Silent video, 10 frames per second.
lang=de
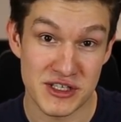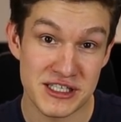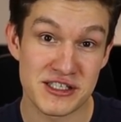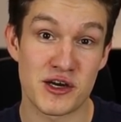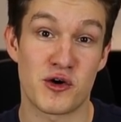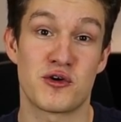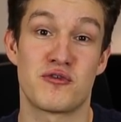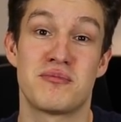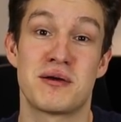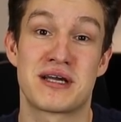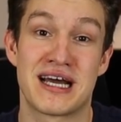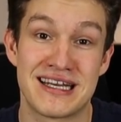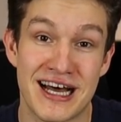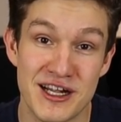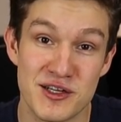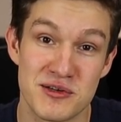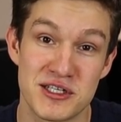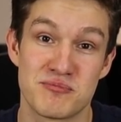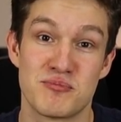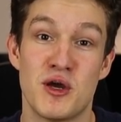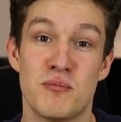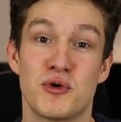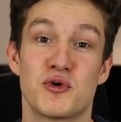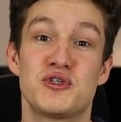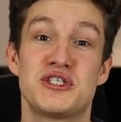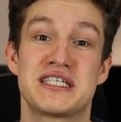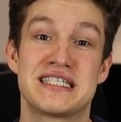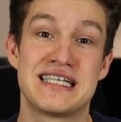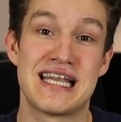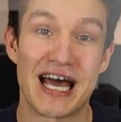wie ich sie auch auf meinem Kanal in diesem berüchtigten